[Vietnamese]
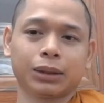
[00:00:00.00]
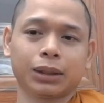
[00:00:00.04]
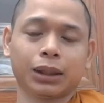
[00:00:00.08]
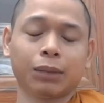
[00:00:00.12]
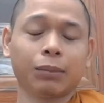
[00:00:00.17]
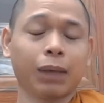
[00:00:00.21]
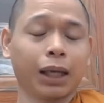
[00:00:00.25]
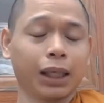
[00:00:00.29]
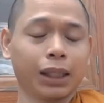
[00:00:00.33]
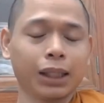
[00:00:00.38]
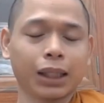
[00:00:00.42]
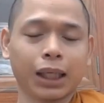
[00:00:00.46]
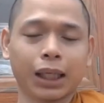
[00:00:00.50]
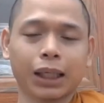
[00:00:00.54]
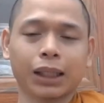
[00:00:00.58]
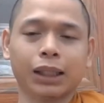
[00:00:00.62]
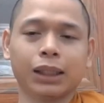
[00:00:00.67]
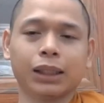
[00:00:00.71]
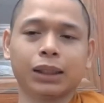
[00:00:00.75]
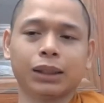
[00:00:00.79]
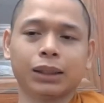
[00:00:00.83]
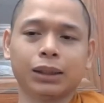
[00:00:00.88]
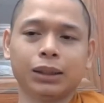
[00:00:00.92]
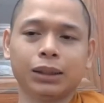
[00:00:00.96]
cái 7
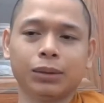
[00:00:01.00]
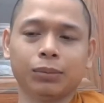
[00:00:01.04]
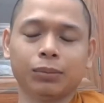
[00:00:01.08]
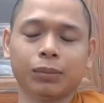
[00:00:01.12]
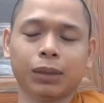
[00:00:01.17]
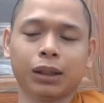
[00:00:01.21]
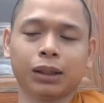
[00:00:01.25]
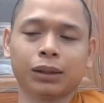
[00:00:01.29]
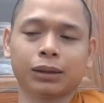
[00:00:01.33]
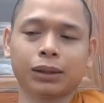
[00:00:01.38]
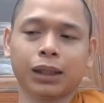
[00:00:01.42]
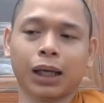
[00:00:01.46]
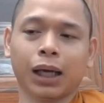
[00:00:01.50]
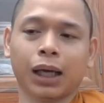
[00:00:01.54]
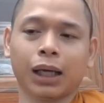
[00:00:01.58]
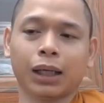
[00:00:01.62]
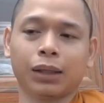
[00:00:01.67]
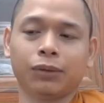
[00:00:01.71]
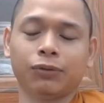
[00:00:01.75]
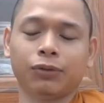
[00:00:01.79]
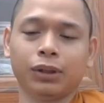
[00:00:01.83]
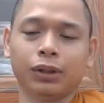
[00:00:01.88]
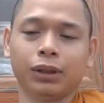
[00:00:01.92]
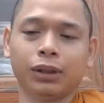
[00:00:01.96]
ngày á, nhưng mà
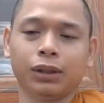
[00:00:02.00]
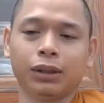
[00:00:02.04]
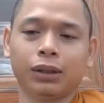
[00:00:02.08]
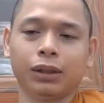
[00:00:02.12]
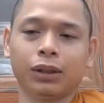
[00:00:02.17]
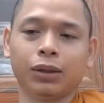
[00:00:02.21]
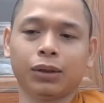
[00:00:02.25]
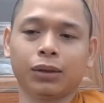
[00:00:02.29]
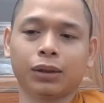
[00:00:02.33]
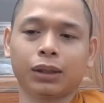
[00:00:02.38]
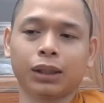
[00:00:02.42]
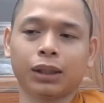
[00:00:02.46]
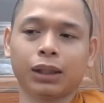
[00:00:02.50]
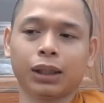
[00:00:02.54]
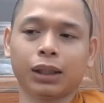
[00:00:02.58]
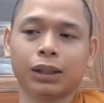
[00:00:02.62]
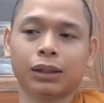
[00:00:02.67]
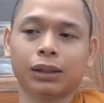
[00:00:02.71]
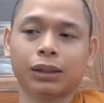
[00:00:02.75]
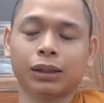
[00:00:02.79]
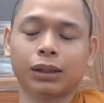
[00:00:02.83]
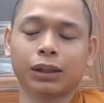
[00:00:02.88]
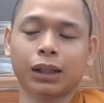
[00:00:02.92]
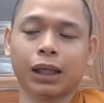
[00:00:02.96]
tại vì do cái
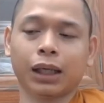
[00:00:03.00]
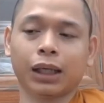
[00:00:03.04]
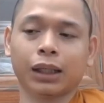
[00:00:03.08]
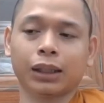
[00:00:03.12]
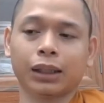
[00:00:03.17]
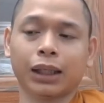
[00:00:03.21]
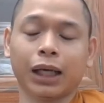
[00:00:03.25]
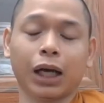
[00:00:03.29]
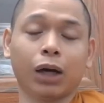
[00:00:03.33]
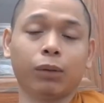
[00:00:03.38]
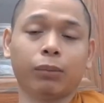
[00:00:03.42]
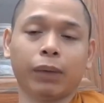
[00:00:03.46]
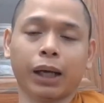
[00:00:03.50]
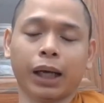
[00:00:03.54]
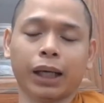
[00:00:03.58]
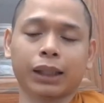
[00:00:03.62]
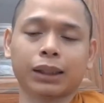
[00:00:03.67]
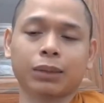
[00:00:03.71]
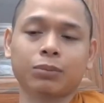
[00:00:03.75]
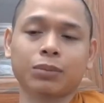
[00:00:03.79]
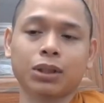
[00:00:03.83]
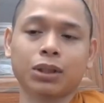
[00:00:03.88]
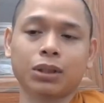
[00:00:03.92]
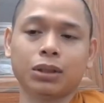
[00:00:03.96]
ngày ngày ngạo mạn
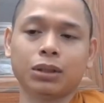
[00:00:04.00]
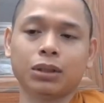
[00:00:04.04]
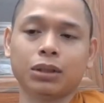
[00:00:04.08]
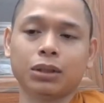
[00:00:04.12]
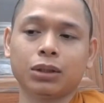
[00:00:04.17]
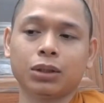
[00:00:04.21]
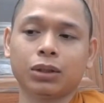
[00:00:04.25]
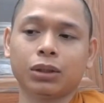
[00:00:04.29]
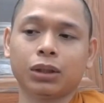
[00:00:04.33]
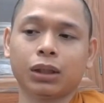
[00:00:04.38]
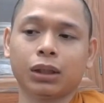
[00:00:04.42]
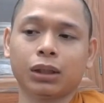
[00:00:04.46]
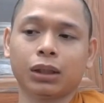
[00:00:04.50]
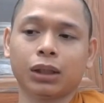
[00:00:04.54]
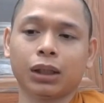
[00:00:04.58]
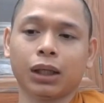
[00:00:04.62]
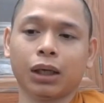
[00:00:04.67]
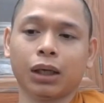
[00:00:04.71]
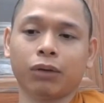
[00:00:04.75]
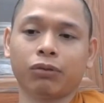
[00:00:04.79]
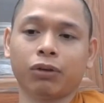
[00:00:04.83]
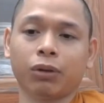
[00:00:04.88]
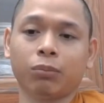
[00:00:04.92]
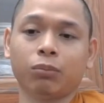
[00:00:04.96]
năm xưa cho nên là
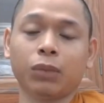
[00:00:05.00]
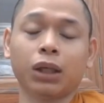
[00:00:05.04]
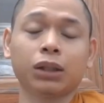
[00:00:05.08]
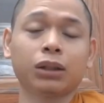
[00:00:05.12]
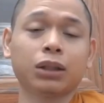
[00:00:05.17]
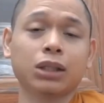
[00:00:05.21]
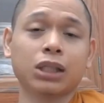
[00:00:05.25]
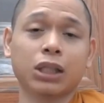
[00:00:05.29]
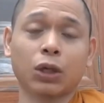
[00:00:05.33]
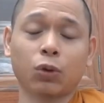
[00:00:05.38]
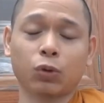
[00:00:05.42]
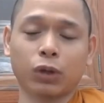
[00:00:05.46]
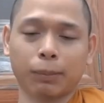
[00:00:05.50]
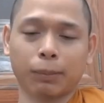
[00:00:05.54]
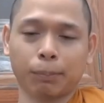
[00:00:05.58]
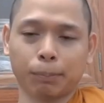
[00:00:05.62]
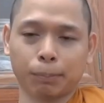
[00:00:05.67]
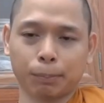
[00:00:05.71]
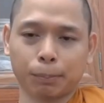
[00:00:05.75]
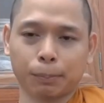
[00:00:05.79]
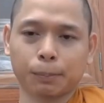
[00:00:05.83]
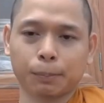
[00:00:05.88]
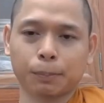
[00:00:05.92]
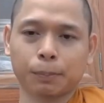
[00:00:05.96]
ngài phải mất tới 6 năm
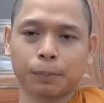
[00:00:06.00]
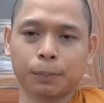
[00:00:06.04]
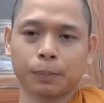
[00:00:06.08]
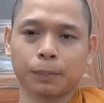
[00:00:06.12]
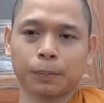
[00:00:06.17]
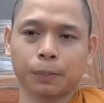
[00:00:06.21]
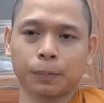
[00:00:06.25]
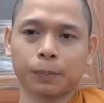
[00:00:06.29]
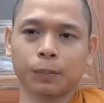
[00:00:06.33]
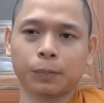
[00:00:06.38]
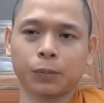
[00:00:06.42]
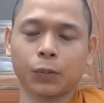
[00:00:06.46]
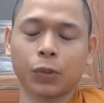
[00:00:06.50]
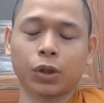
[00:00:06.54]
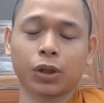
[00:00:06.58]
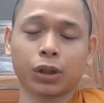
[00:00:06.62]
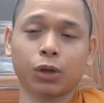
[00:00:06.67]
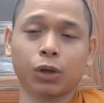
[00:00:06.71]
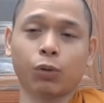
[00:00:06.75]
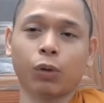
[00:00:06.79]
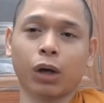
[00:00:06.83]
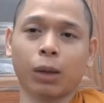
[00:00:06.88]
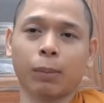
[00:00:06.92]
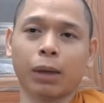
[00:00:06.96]
ừ, nó là
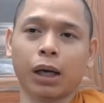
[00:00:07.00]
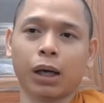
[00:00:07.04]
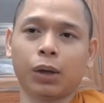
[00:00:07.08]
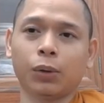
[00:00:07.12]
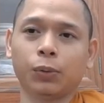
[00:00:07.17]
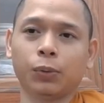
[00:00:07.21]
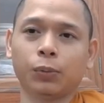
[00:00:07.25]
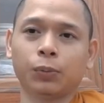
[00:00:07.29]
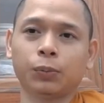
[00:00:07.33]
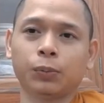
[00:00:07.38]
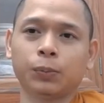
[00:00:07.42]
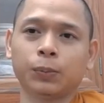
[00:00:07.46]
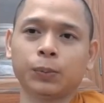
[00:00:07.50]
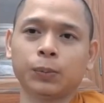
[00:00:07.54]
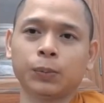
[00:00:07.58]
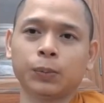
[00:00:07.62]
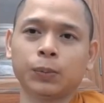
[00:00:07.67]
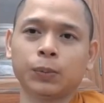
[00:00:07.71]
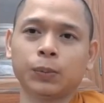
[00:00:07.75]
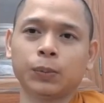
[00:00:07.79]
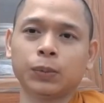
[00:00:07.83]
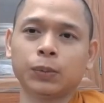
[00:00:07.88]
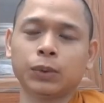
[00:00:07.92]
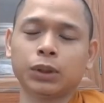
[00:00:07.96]
cái quả báo
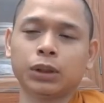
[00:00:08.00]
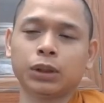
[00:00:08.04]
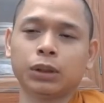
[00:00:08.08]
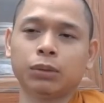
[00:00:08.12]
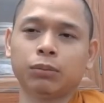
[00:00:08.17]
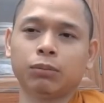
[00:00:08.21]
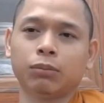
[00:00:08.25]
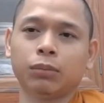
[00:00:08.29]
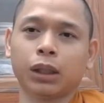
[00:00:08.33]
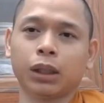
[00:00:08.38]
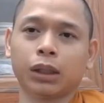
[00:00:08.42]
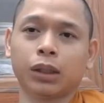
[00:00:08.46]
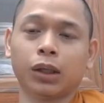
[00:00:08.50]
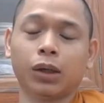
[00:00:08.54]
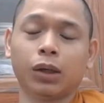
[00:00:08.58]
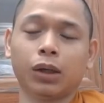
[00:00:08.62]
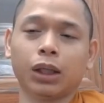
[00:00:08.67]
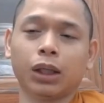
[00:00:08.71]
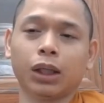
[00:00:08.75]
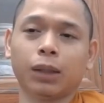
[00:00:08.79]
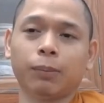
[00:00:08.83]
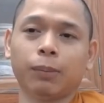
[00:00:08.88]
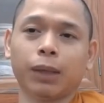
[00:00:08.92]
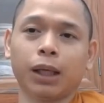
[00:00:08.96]
mà
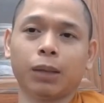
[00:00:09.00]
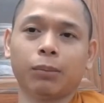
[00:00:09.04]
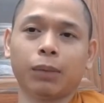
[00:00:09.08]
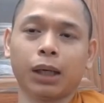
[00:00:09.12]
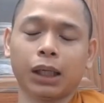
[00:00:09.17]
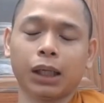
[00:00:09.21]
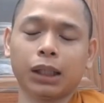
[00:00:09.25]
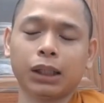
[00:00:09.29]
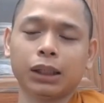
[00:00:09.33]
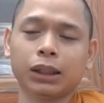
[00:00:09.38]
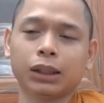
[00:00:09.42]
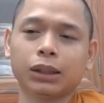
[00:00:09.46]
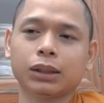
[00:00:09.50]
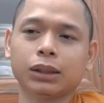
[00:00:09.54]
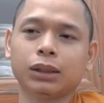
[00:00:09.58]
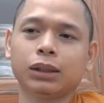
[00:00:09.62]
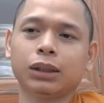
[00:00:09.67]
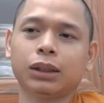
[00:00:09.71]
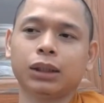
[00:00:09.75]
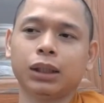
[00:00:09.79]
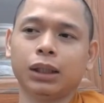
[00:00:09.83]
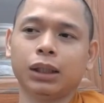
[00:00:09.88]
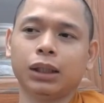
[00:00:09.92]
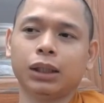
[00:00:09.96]
đó là may mắn
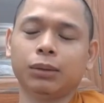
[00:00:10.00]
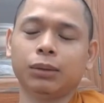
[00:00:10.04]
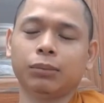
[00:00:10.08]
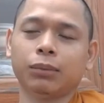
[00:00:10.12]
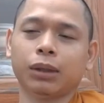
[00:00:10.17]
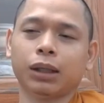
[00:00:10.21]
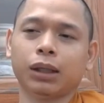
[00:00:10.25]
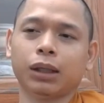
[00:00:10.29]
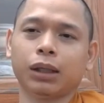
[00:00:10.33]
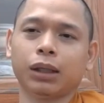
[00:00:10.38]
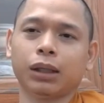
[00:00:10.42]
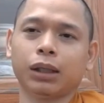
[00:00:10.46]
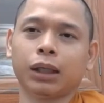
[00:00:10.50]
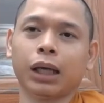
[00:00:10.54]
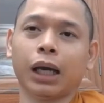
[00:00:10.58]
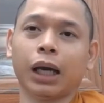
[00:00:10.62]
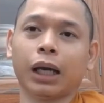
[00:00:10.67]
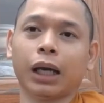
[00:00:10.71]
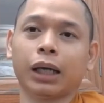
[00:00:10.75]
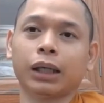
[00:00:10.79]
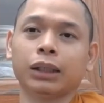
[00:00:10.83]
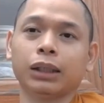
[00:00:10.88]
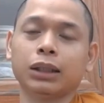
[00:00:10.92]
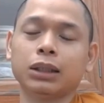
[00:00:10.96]
khi mà
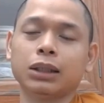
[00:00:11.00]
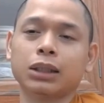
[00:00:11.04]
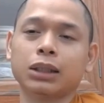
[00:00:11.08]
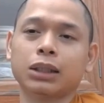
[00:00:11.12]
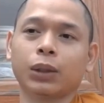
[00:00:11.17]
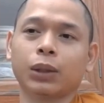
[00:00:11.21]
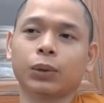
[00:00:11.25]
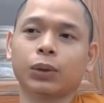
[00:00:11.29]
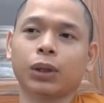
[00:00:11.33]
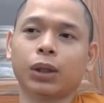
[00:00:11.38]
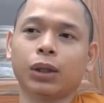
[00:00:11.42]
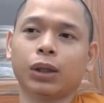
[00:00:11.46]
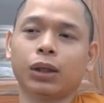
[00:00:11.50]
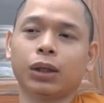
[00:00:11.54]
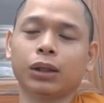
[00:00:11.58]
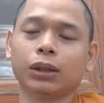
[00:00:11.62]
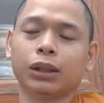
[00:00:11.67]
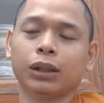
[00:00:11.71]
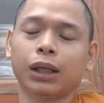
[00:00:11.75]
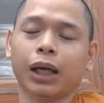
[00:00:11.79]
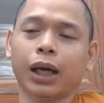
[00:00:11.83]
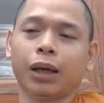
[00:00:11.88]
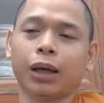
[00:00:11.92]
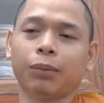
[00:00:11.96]
ngài sau đó
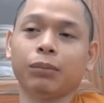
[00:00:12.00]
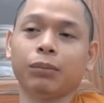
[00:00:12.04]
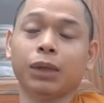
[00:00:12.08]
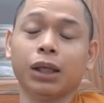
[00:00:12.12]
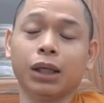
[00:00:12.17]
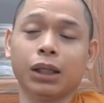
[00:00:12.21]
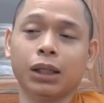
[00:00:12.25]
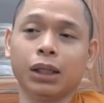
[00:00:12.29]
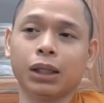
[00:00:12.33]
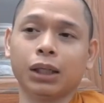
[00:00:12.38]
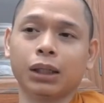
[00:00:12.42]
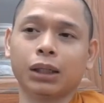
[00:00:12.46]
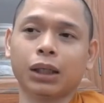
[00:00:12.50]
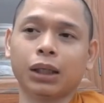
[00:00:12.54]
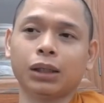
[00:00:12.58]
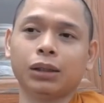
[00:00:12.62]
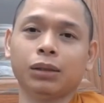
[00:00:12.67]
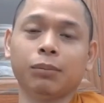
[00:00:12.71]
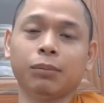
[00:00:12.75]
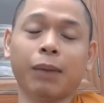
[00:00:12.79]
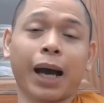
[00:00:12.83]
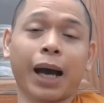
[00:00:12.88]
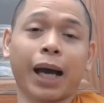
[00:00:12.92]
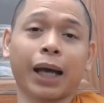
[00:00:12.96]
ngài bị cái
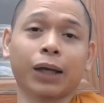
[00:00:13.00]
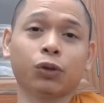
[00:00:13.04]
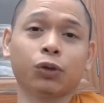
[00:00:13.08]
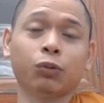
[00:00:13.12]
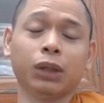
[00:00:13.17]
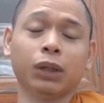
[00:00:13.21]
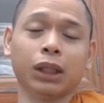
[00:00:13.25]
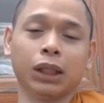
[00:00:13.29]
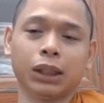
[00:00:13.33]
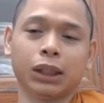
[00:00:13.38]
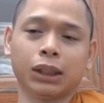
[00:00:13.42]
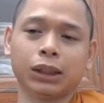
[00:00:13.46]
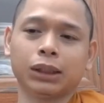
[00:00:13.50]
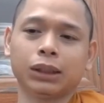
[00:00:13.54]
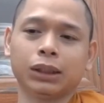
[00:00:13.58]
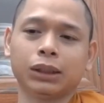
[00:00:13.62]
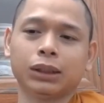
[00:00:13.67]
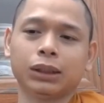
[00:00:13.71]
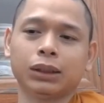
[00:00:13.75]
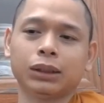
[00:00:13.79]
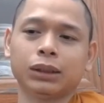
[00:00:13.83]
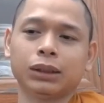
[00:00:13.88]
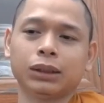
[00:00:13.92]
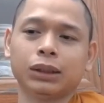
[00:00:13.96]
người bạn của mình á,
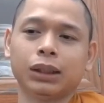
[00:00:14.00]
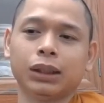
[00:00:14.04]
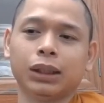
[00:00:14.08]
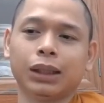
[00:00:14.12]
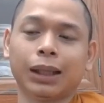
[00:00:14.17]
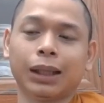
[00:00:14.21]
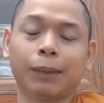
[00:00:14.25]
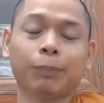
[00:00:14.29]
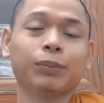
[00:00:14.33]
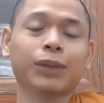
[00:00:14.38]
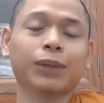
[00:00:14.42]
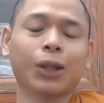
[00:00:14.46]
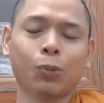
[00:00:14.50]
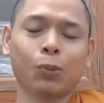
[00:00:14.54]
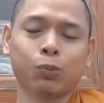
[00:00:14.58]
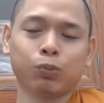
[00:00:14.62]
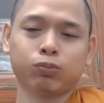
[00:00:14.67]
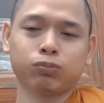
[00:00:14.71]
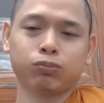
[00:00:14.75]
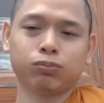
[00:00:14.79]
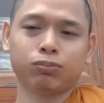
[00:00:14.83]
nắm tóc